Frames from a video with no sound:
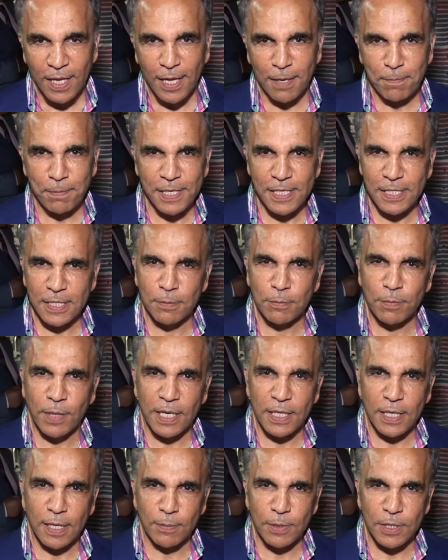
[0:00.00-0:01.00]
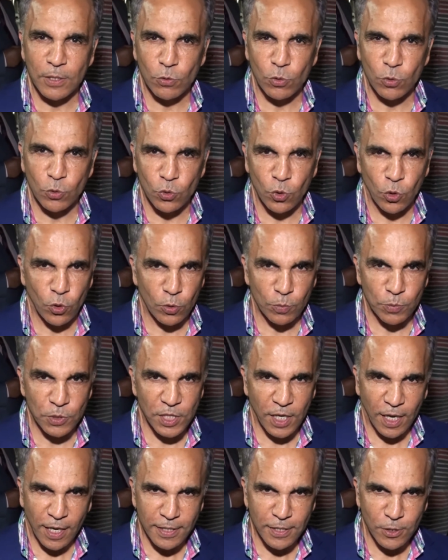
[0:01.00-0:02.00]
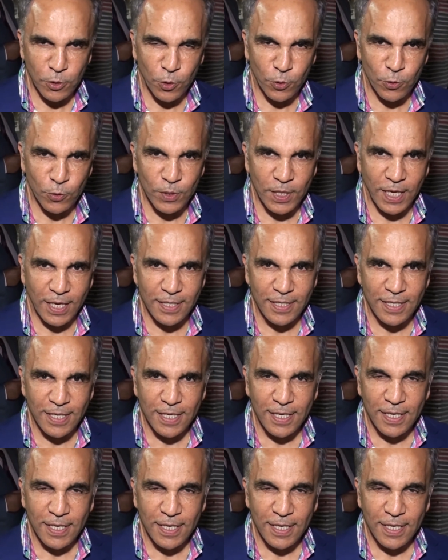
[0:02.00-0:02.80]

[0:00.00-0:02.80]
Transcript: Hepinizin bayramını kutluyorum cani gönülden.